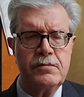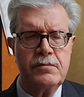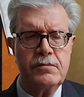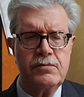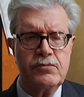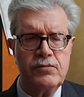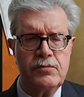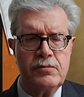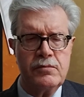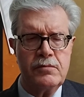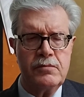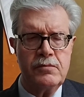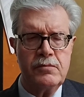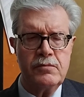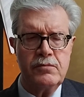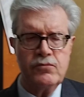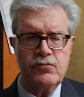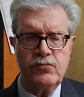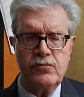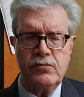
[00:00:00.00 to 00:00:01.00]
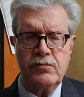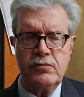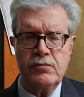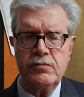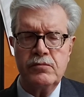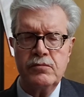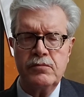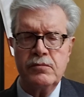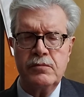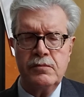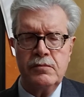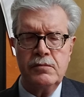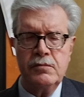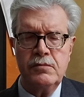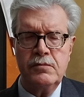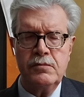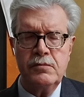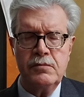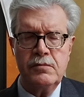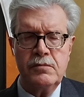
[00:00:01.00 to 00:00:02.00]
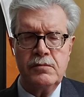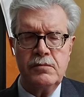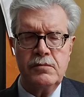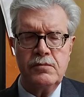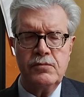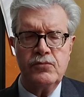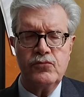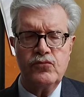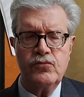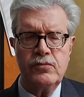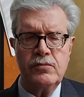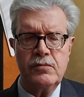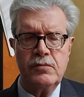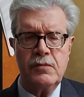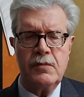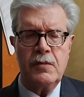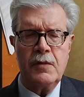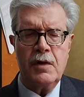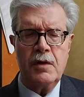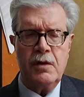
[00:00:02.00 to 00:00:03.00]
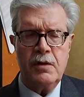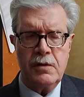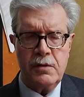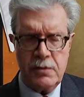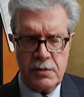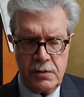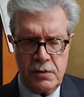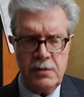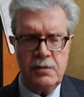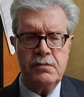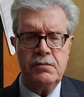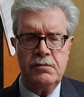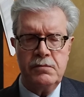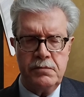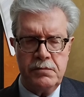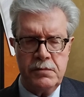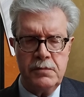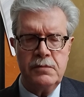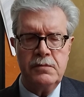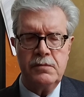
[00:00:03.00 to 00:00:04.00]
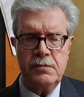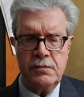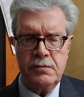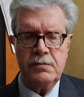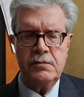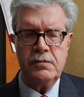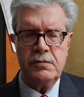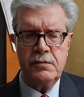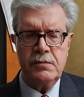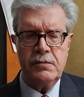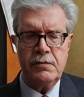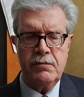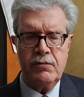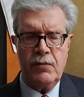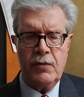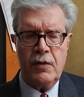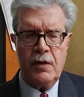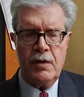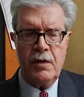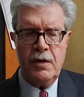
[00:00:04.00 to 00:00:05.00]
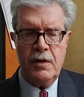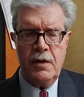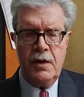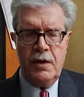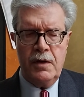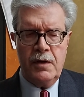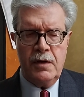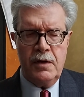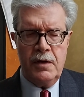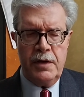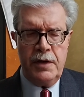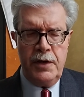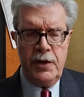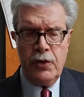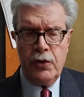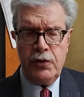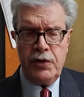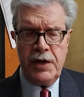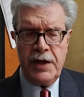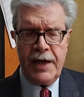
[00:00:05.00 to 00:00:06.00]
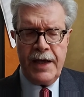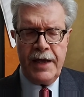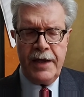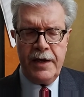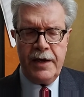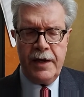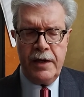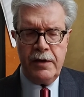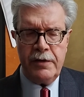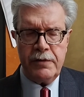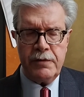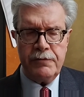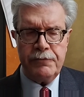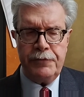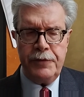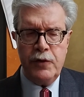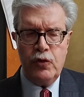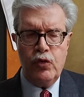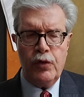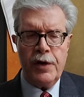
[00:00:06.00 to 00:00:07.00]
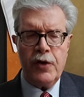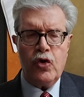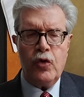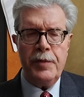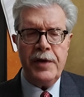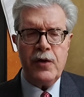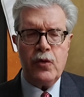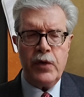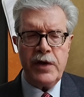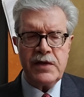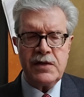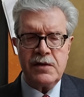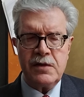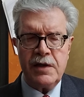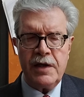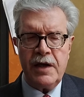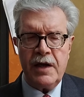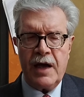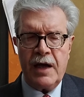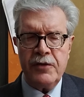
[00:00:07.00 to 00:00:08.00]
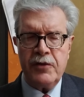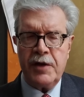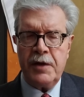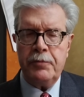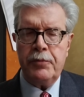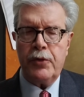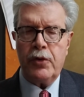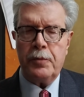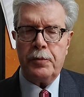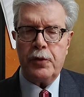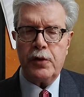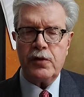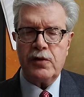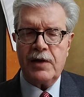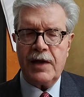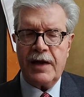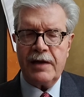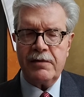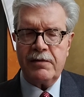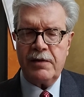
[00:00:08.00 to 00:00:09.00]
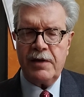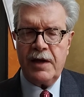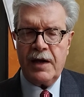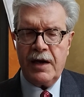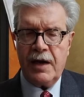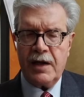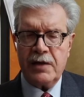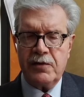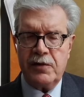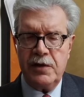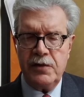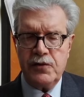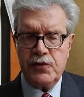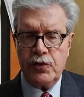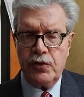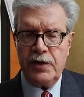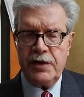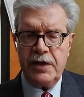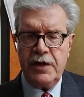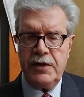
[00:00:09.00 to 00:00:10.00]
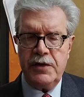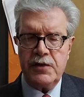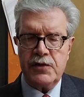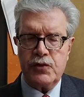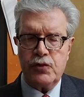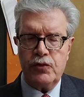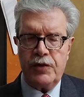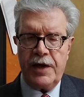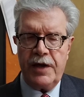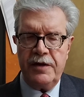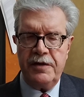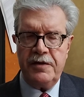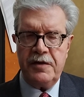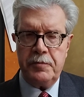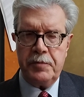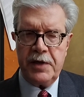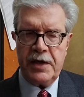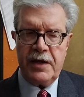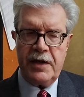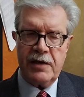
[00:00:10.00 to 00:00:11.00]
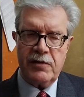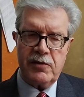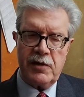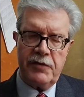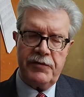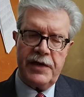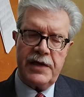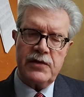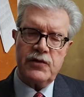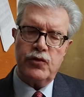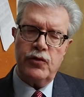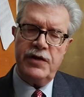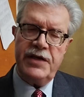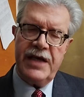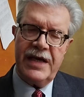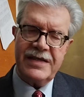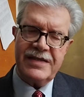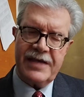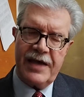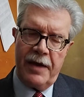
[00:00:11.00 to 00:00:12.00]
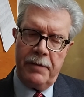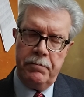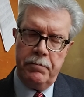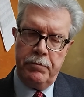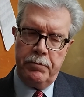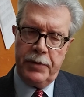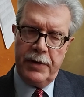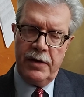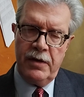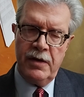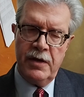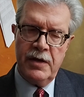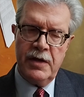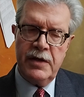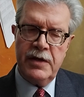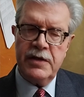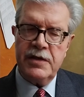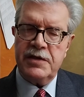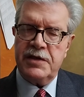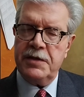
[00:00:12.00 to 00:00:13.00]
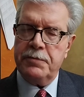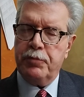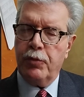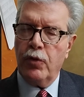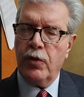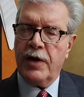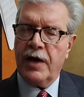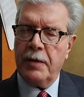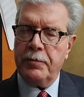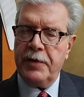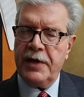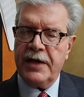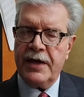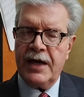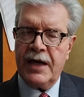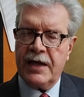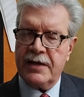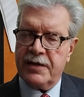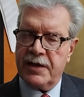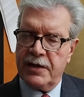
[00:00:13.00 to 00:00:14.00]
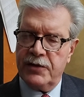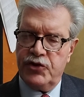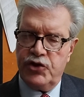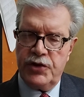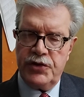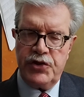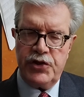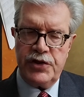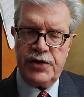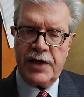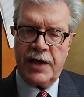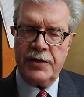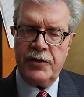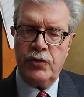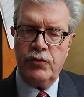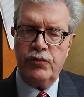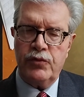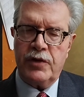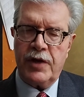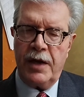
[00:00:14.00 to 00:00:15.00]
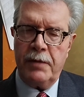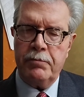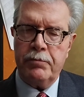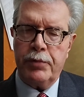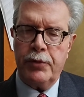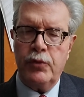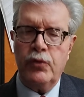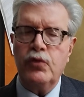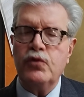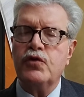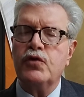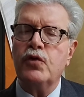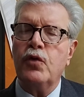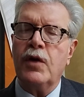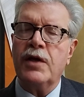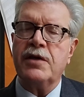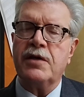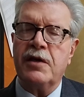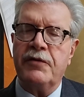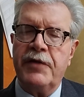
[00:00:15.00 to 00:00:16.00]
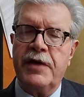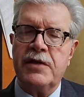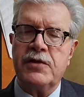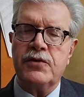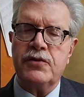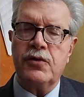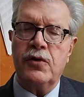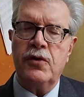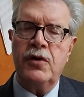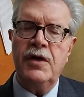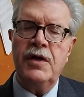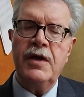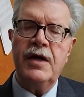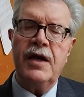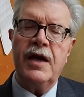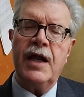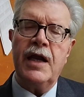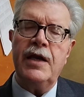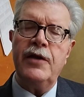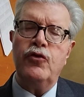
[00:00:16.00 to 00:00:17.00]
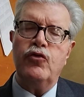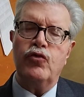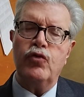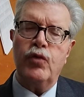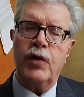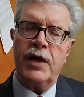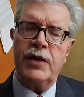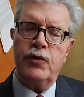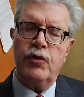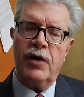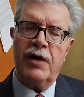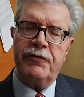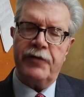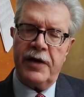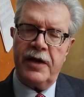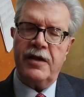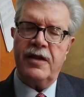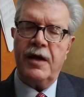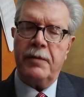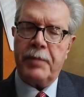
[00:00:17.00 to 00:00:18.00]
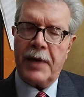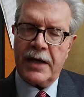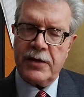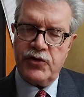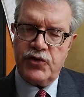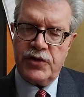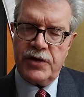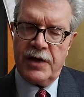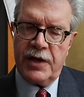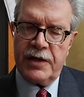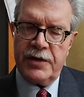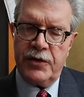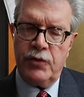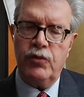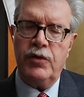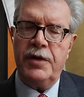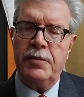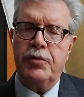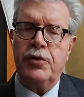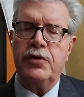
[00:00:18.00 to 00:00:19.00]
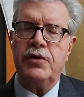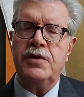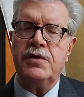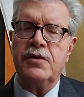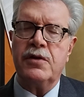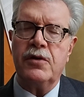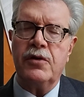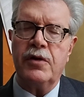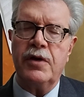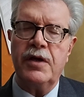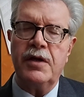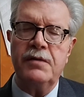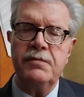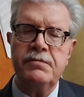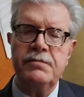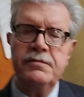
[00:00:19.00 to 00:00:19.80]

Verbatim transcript: è considerato un eroe eh, per gli abitanti del posto, è vero? Io direi che figure come queste andrebbero portate all'attenzione degli studenti perché attraverso gli esempi si può capire la tragicità di un tempo, non solo attraverso la lettura di una fredda pagina di un libro di storia.